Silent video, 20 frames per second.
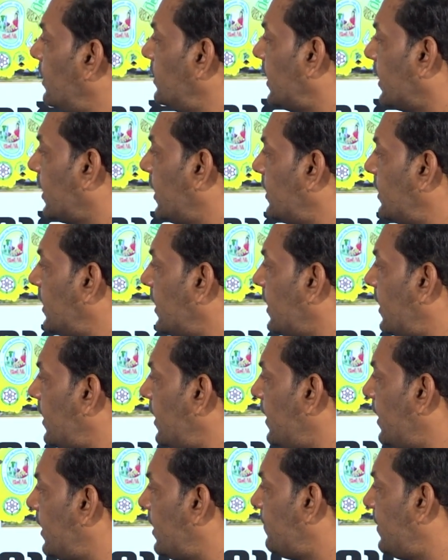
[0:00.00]
దగ్గర దగ్గర
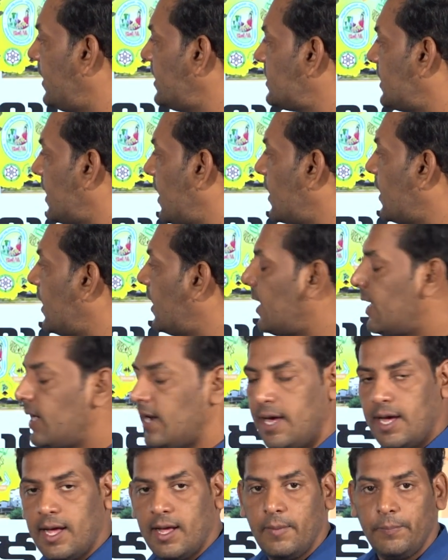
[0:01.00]
ఎనభై
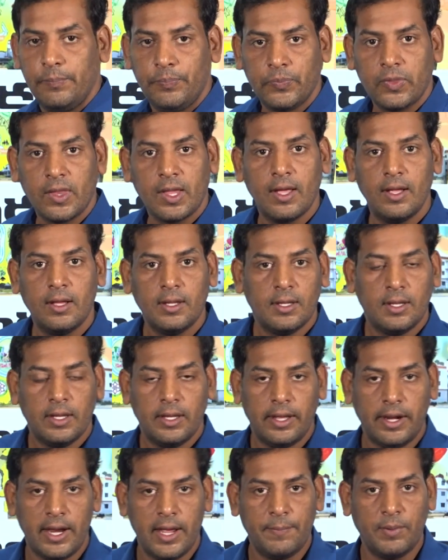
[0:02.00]
స్థానాలల్లా
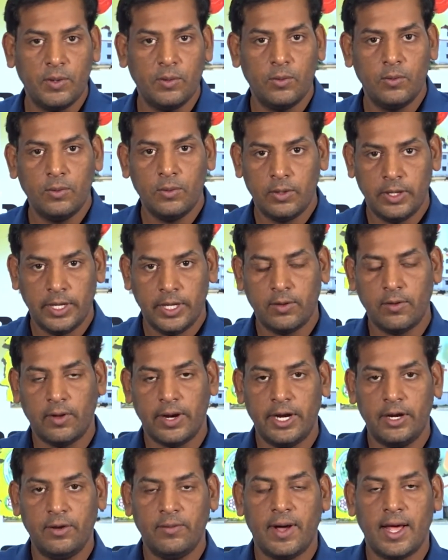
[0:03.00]
రేపు ఇంకో
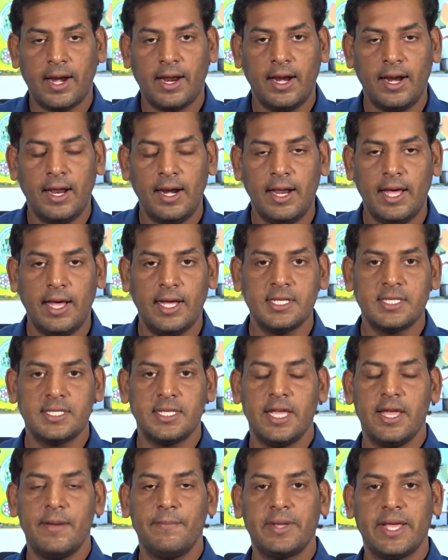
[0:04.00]
రెండు వారాలల్లా
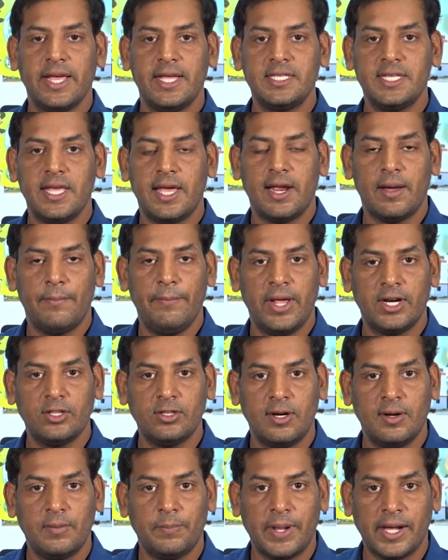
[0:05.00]
సీఎం కేసీఆర్
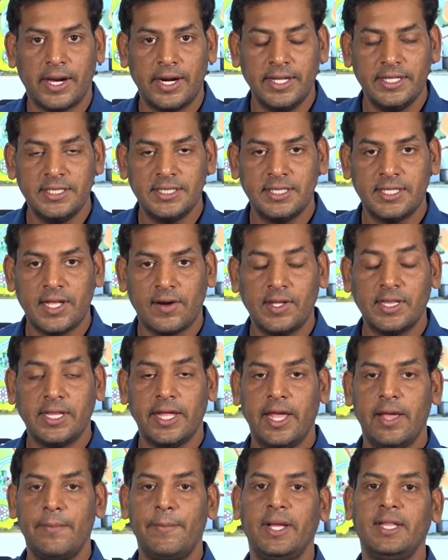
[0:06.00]
అభ్యర్థులను ప్రకటించిన తర్వాత
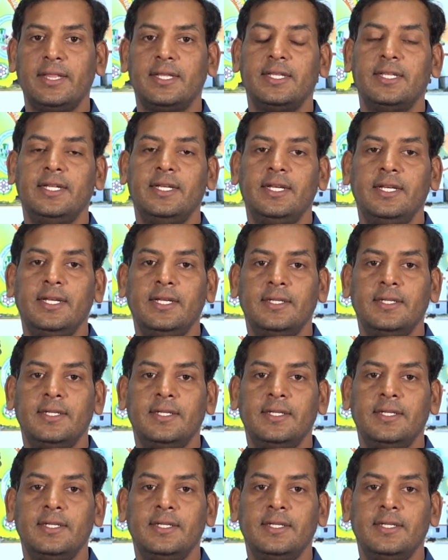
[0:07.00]
ఏమవుతుంది